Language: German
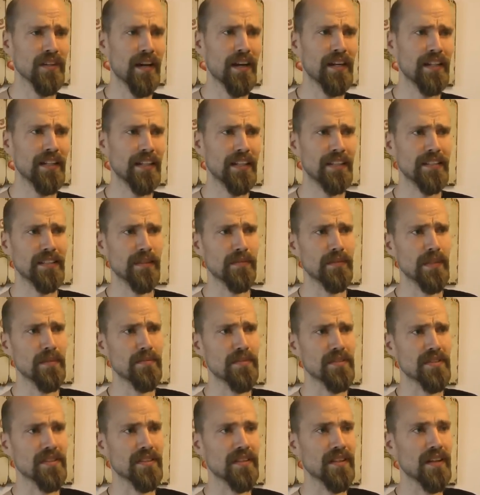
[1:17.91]
Eigentlich hätte ich es am
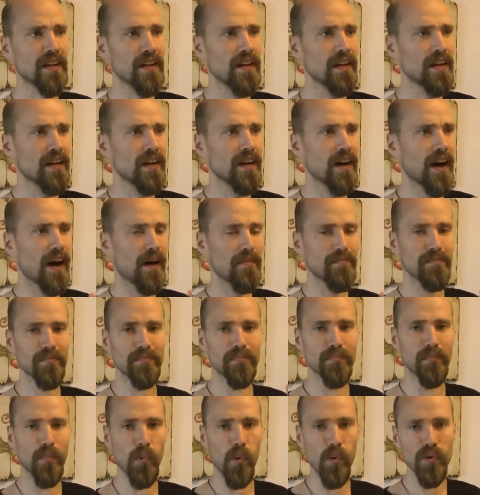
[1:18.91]
liebsten am
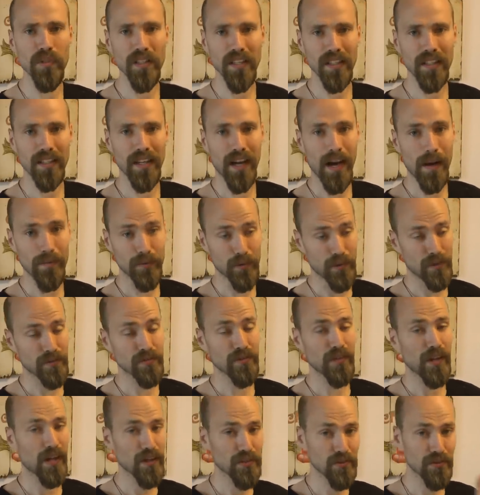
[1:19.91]
Montag gehabt oder
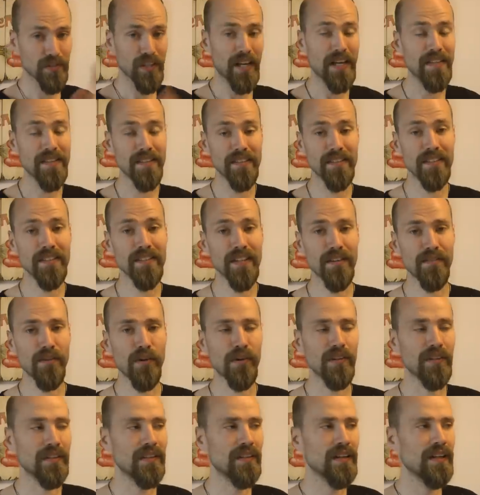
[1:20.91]
sogar schon Ende dieser
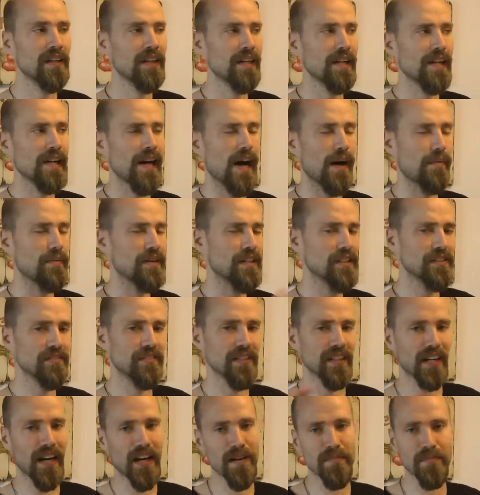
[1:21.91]
Woche, aber das
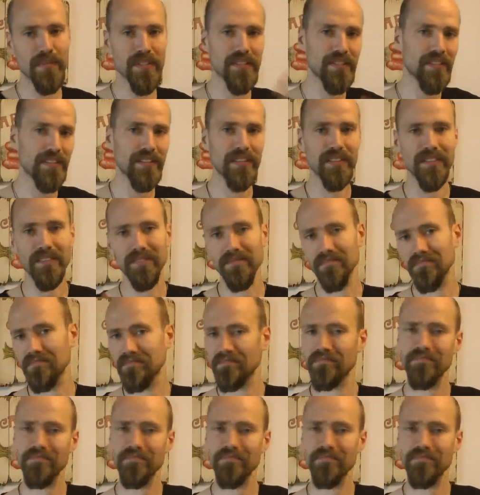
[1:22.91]
wäre ein bisschen